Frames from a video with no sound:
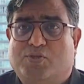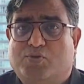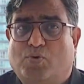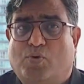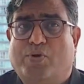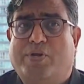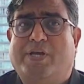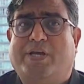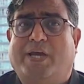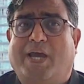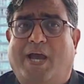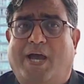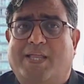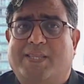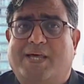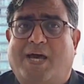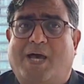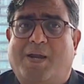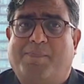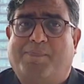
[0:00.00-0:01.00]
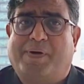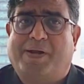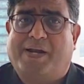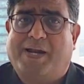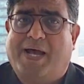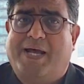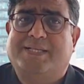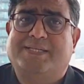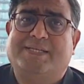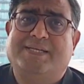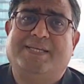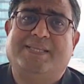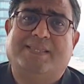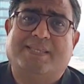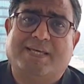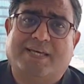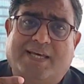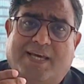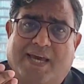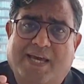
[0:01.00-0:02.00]
तिजोरी के आधार पर
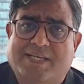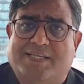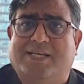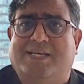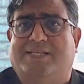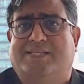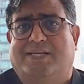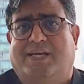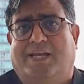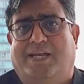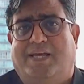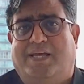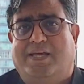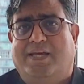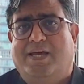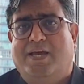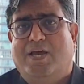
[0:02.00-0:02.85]
राजनीति कैसे चले